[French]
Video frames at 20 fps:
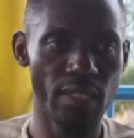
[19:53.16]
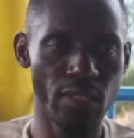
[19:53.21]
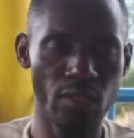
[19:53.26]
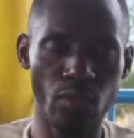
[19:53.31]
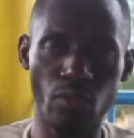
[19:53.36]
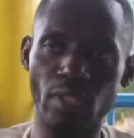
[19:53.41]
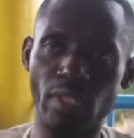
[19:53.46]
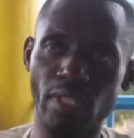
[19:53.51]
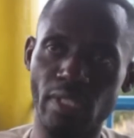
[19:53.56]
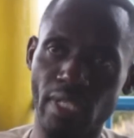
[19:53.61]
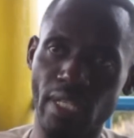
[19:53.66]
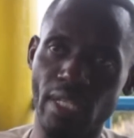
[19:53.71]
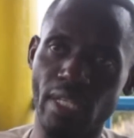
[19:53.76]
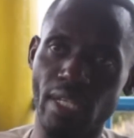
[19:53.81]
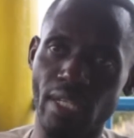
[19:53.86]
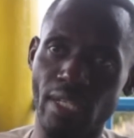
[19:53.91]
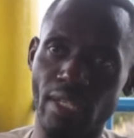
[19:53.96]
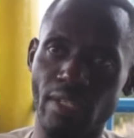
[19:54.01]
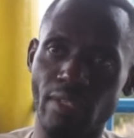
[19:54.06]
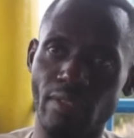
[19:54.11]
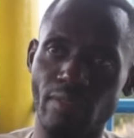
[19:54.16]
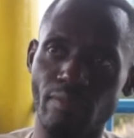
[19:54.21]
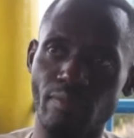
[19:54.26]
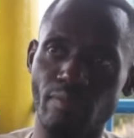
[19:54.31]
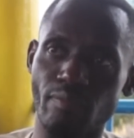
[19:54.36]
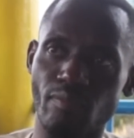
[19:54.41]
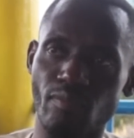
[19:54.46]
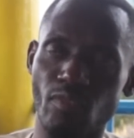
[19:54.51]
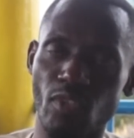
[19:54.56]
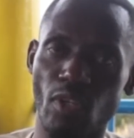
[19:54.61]
Je lui disais que
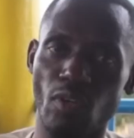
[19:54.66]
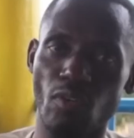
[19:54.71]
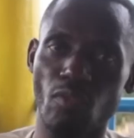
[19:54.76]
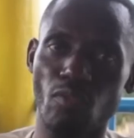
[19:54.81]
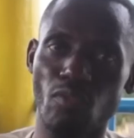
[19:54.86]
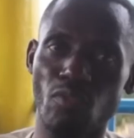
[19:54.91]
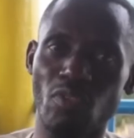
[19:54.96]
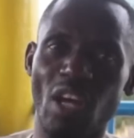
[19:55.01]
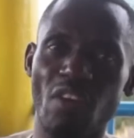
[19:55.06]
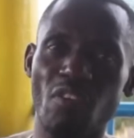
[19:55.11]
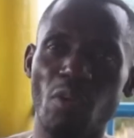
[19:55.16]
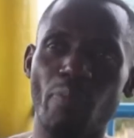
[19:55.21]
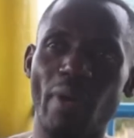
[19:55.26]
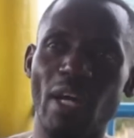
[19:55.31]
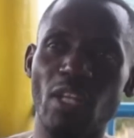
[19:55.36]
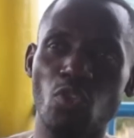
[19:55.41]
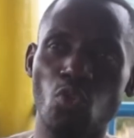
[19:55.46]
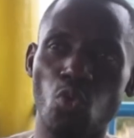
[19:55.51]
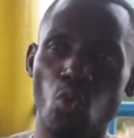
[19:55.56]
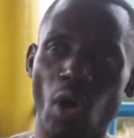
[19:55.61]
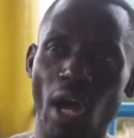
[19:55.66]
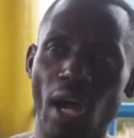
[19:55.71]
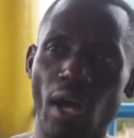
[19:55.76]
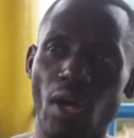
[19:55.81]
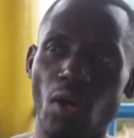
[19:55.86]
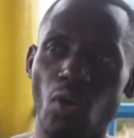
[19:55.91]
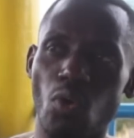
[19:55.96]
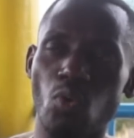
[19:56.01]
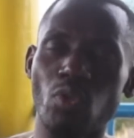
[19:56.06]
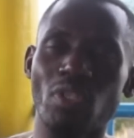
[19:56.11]
vous n'avez pas droit
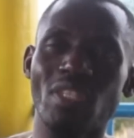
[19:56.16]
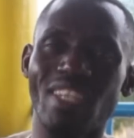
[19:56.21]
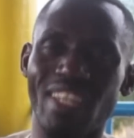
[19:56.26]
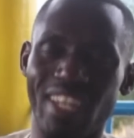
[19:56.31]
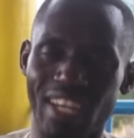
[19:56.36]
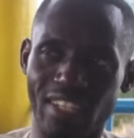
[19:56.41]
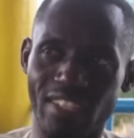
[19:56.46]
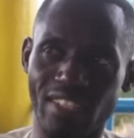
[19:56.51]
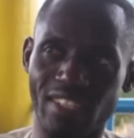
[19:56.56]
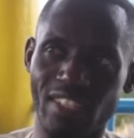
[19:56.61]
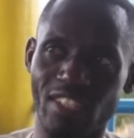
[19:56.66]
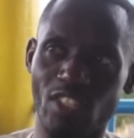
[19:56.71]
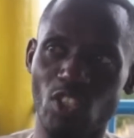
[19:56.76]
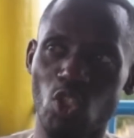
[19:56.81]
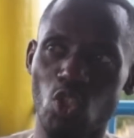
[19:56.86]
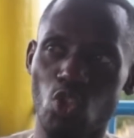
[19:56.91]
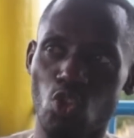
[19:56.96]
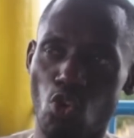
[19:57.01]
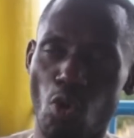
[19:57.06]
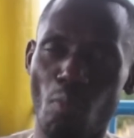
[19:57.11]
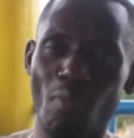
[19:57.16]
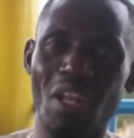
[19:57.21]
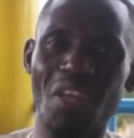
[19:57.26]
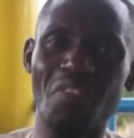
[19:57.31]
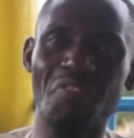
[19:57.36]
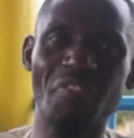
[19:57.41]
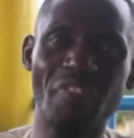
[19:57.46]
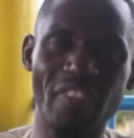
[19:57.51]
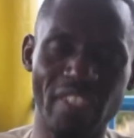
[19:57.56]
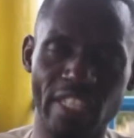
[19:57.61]
au silence, comme
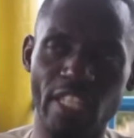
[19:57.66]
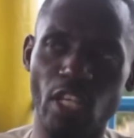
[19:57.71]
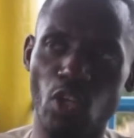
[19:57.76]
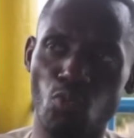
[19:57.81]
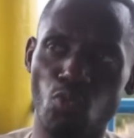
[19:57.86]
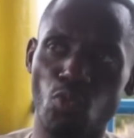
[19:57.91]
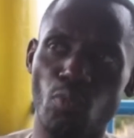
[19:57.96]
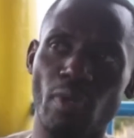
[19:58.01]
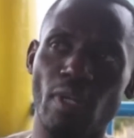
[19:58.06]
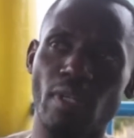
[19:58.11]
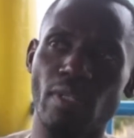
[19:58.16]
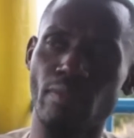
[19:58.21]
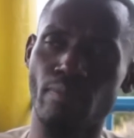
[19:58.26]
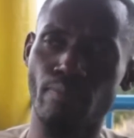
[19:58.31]
les fils de Lumumba.